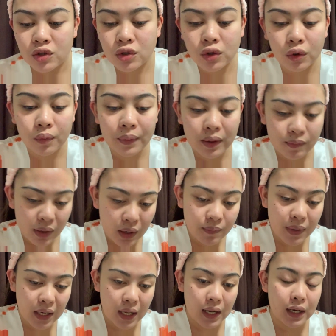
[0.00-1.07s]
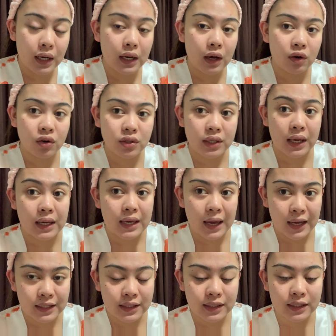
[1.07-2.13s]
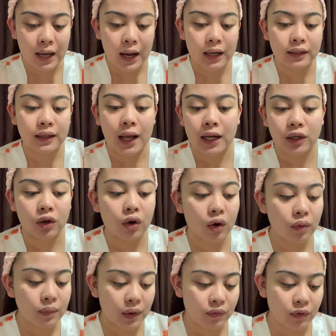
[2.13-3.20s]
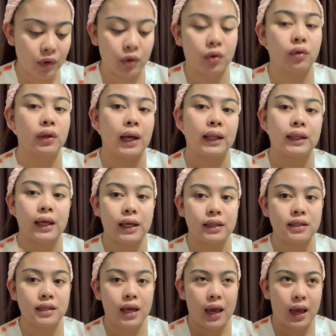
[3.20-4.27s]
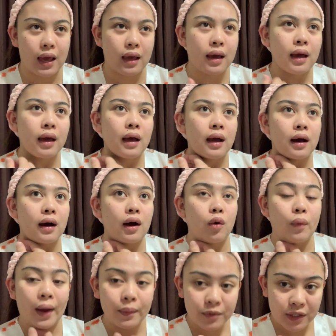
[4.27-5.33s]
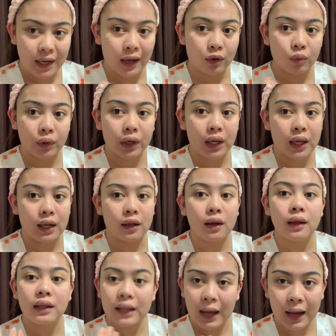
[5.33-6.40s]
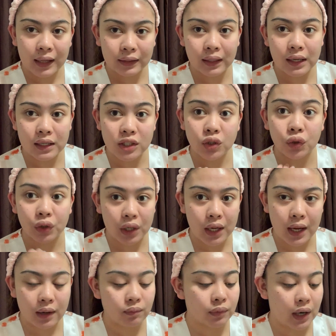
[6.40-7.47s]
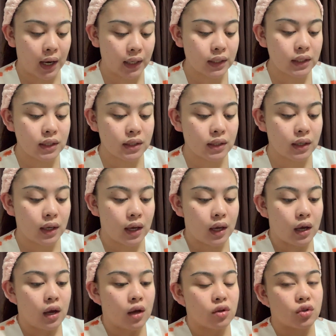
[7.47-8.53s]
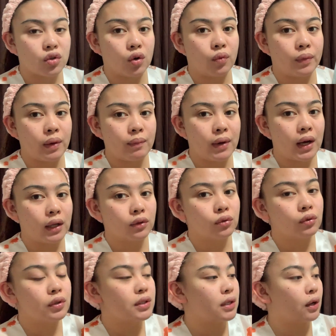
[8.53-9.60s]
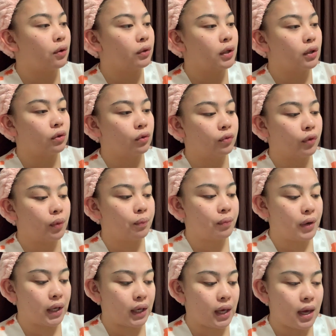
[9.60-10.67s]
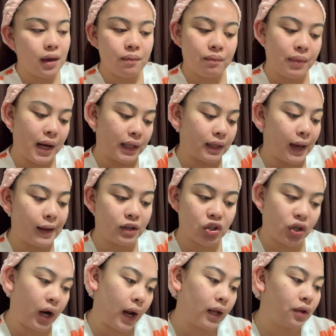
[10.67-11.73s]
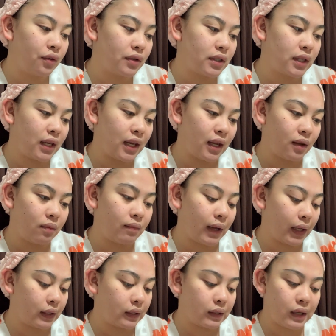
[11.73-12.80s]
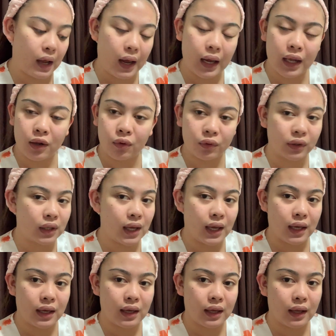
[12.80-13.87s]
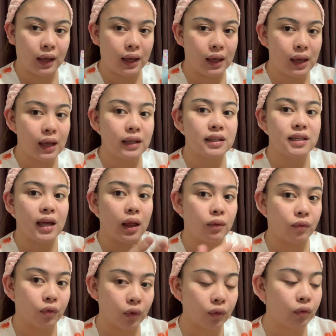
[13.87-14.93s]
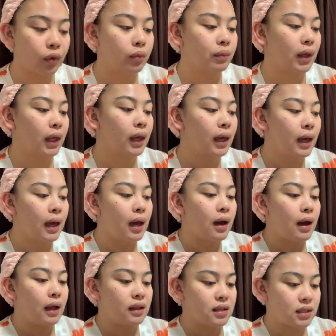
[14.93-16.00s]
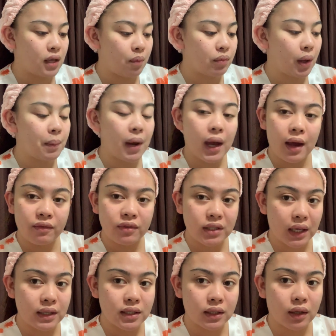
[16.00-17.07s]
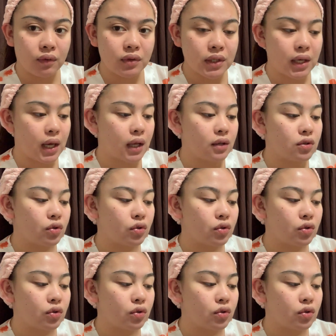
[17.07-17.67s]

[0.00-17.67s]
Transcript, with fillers: So, may mga binili rin ako sa yesstyle.com. If you know that, it's a, a website wherein lahat is Korean brands. So, may mga tools ako dito for pricking but I tried using it but I don't think it's helpful for me. At the same time, I have sensitive skin.